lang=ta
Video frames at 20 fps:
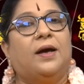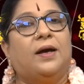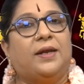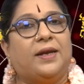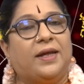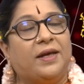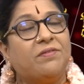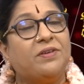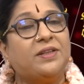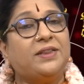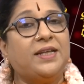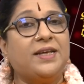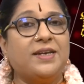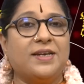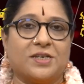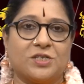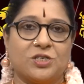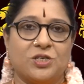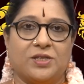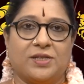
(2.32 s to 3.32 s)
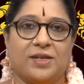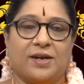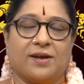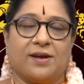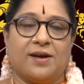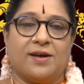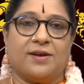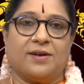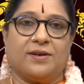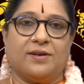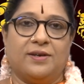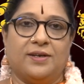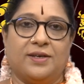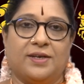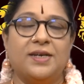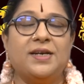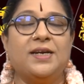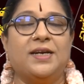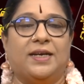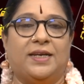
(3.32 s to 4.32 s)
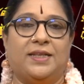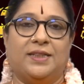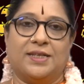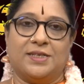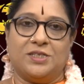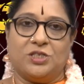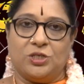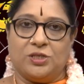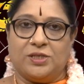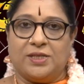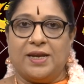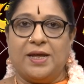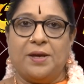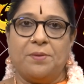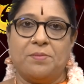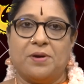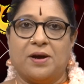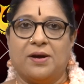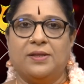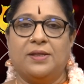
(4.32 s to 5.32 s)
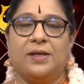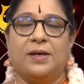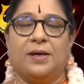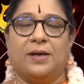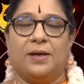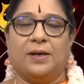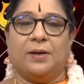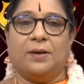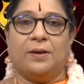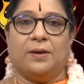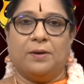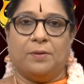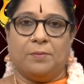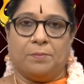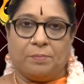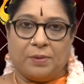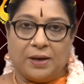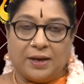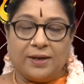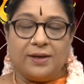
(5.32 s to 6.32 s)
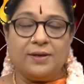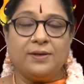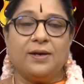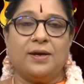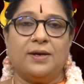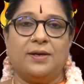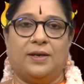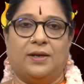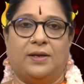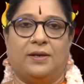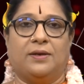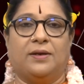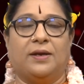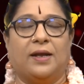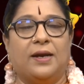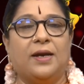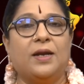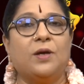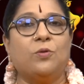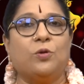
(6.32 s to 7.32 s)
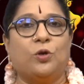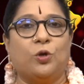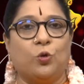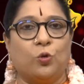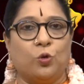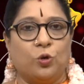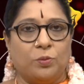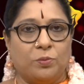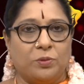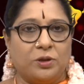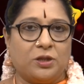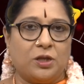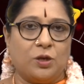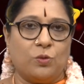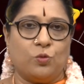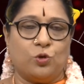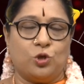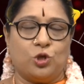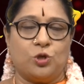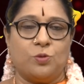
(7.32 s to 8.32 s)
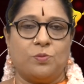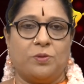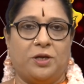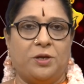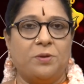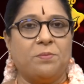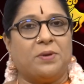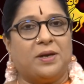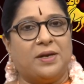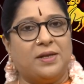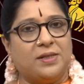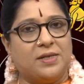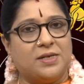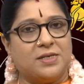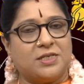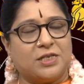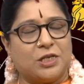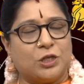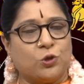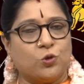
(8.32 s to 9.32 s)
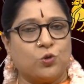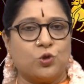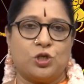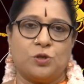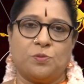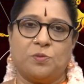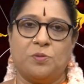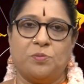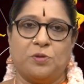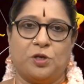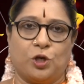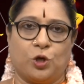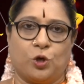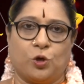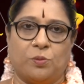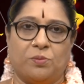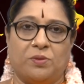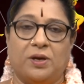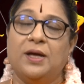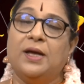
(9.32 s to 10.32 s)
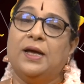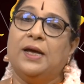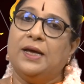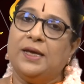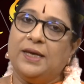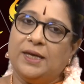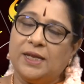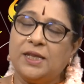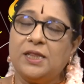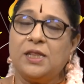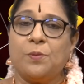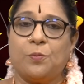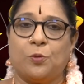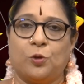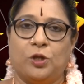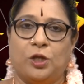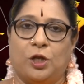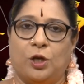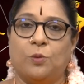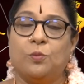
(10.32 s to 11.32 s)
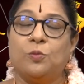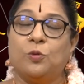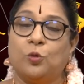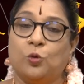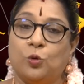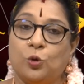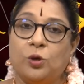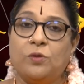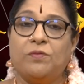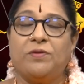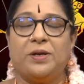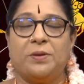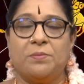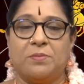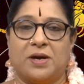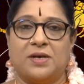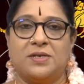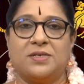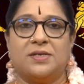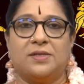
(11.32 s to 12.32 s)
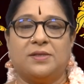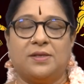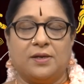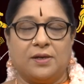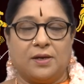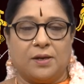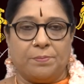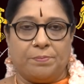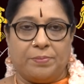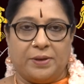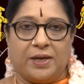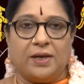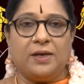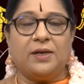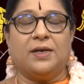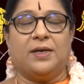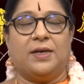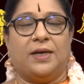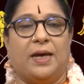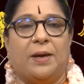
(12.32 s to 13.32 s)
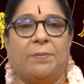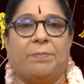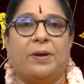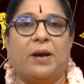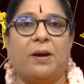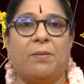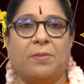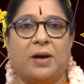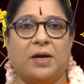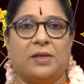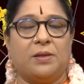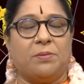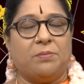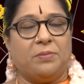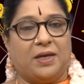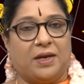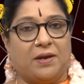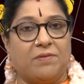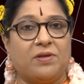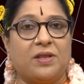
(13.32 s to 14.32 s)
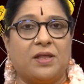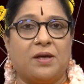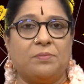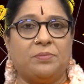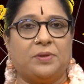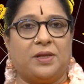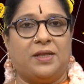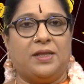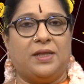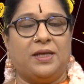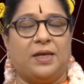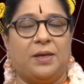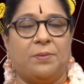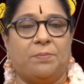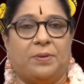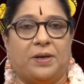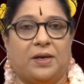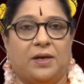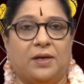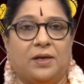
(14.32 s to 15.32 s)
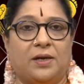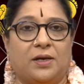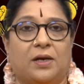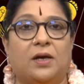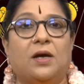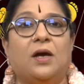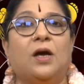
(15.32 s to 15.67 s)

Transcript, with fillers: ரேவதி நட்சத்திரக்காரர்களுக்கு இந்த சித்திரை மாத பலன்களில் நல்ல ஒரு குடும்பத்தில் ஒற்றுமையும் மனதில் சந்தோஷமும் இருக்கும் இருந்த போதிலும் குருவின் மாற்றத்திற்கு பிறகு ஏப்ரல் மாதம் இருபதாம் தேதிக்கு பிறகு